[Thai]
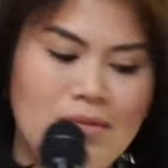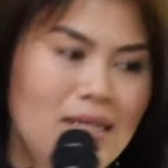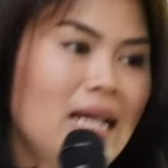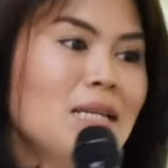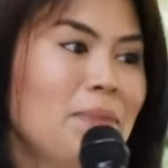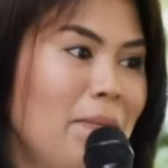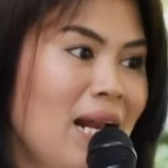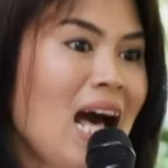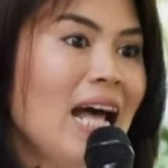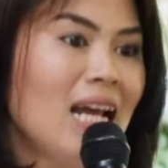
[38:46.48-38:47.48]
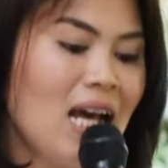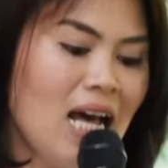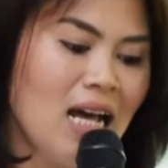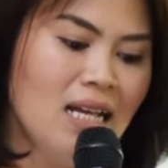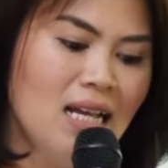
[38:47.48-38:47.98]
น่าจะเป็นพระนะ
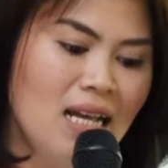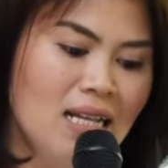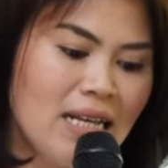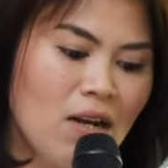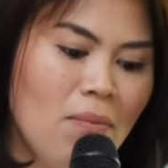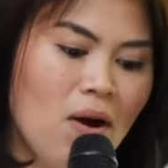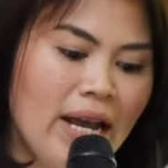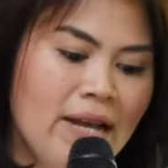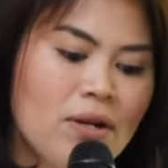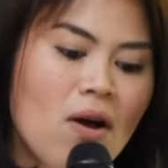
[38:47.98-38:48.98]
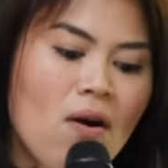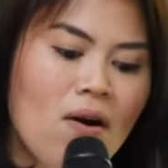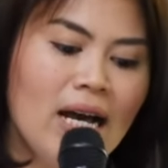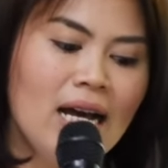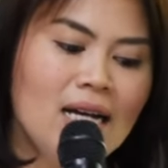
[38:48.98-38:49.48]
คะแต่ก็บอกให้รอ
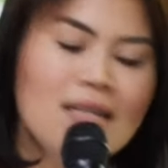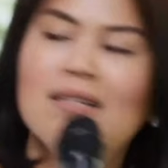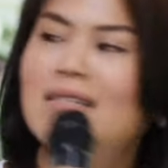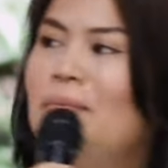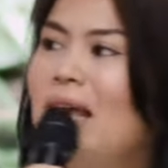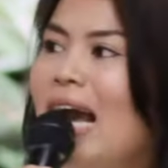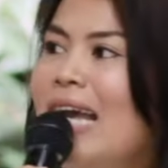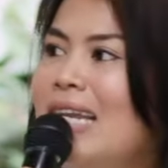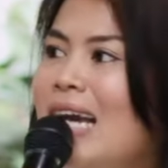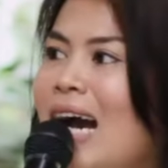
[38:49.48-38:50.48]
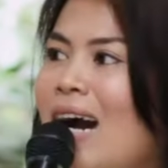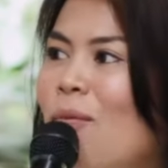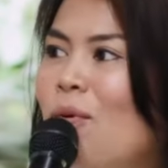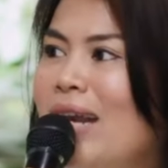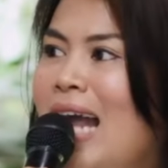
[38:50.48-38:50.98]
ค่ะทำยังไงดีคะ
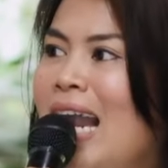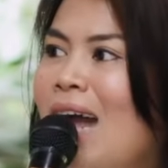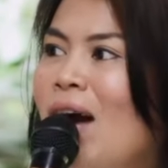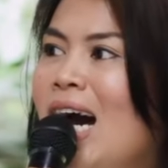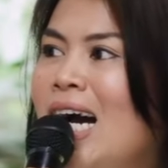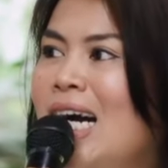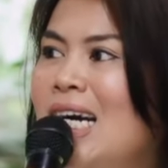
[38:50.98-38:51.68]
เขาบวชนานแล้วค่ะ